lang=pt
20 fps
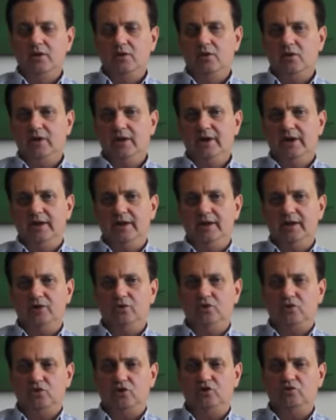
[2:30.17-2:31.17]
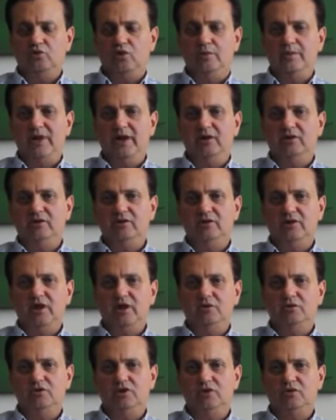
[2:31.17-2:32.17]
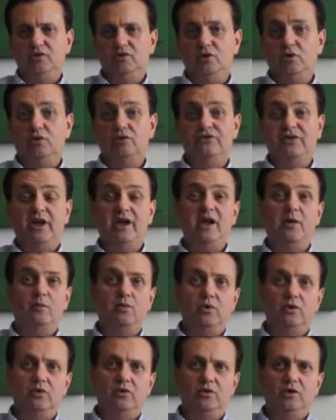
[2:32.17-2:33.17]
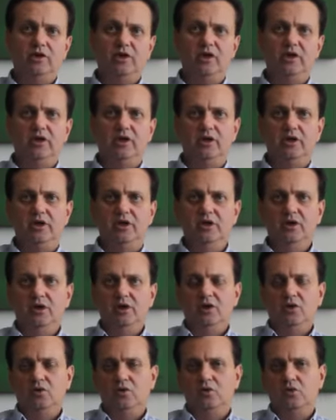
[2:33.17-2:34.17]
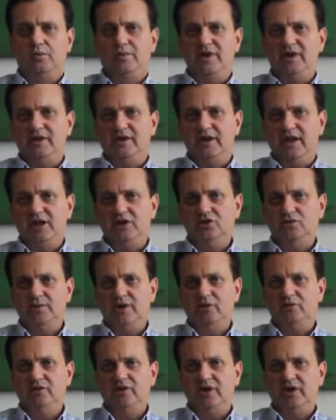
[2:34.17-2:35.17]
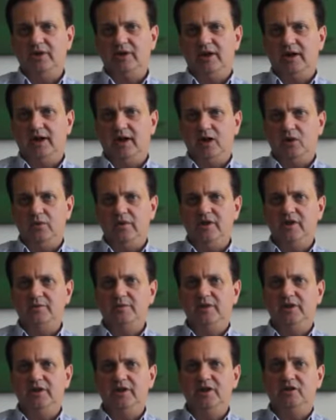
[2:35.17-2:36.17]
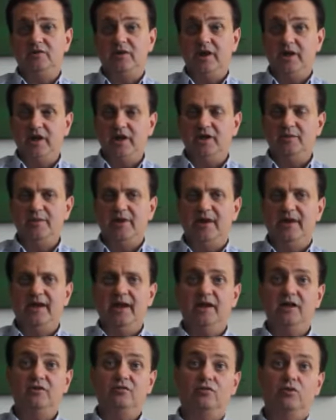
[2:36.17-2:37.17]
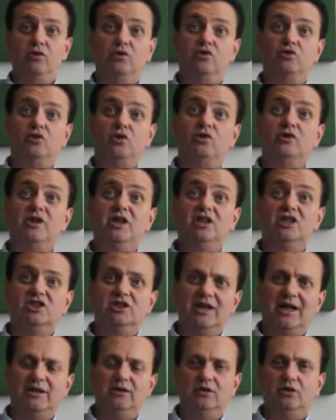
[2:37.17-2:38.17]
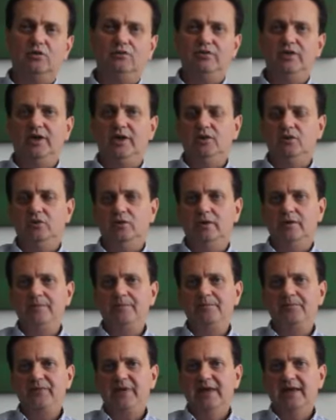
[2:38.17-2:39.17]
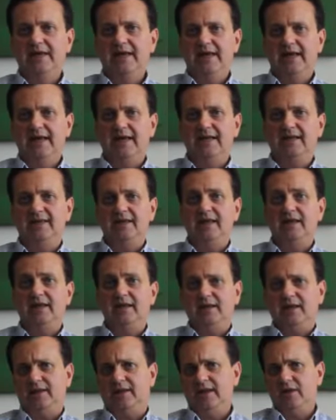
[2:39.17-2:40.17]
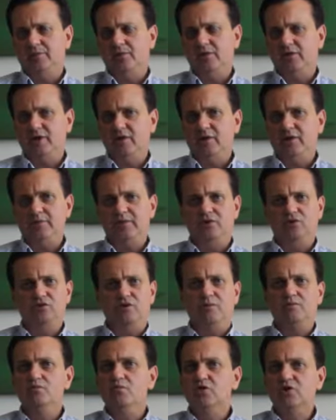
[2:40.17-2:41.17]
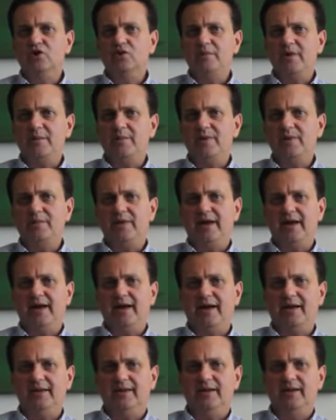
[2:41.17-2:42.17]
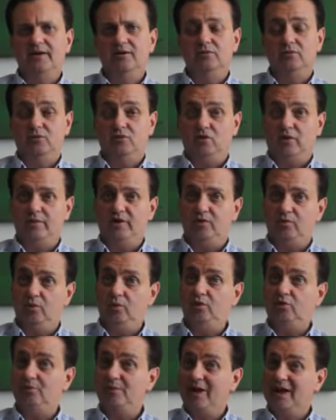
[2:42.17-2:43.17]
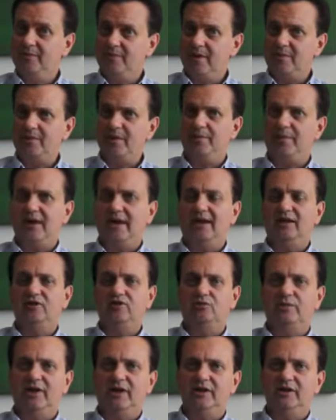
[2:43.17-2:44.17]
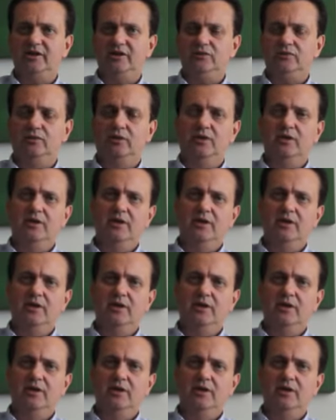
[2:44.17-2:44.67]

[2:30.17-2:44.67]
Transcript: Olha, em todos os momentos eu tenho dito que eu gostaria muito que o presidente do Banco Central, o ex-ministro Henrique Meirelles, fosse o nosso candidato a governador. Ele tem, até porque é uma pessoa muito bem preparada, um dos homens públicos mais bem preparados do Brasil,